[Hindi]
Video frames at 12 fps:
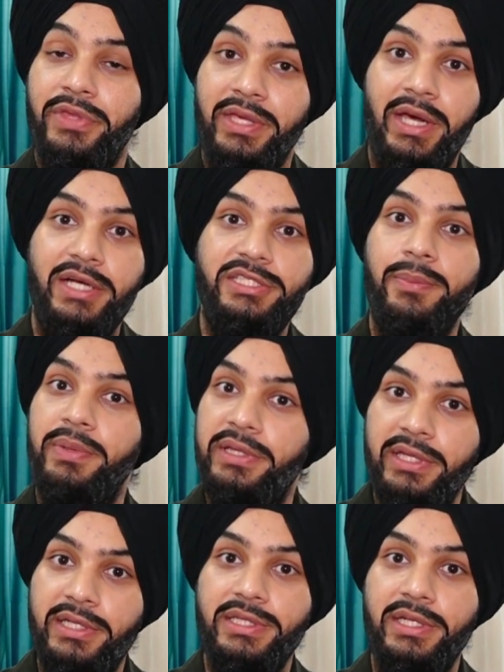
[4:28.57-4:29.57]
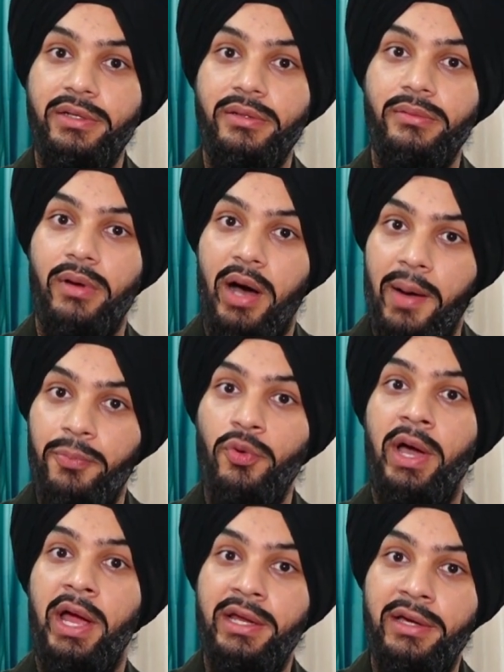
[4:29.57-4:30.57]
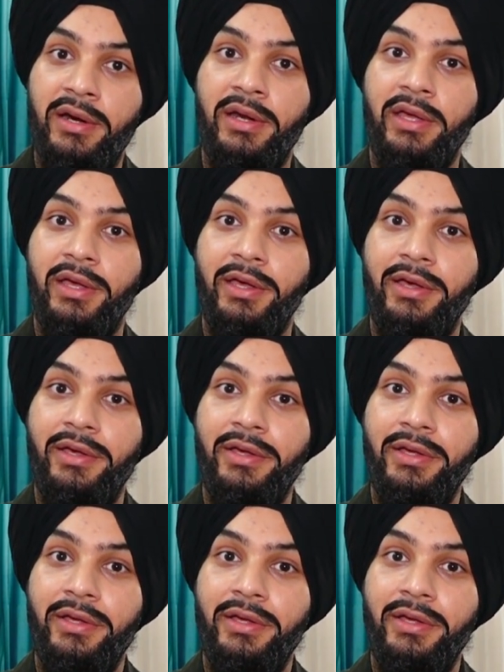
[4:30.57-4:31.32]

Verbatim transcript: कि यार जब ऋतिक सर आपको गाइड कर रहे हैं